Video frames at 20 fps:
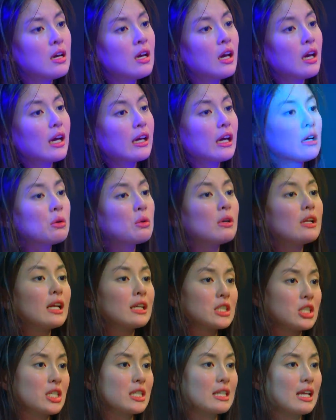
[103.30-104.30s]
Ganun lang
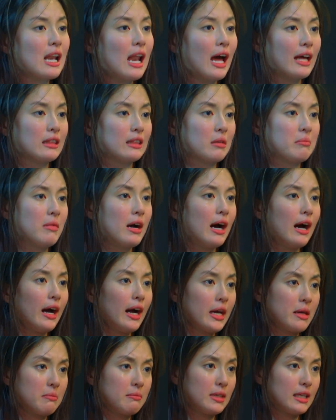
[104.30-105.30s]
siya sa lahat ng mga
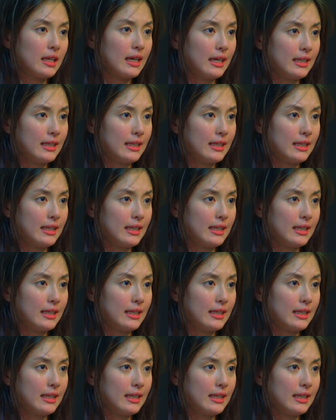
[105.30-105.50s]
kaibigan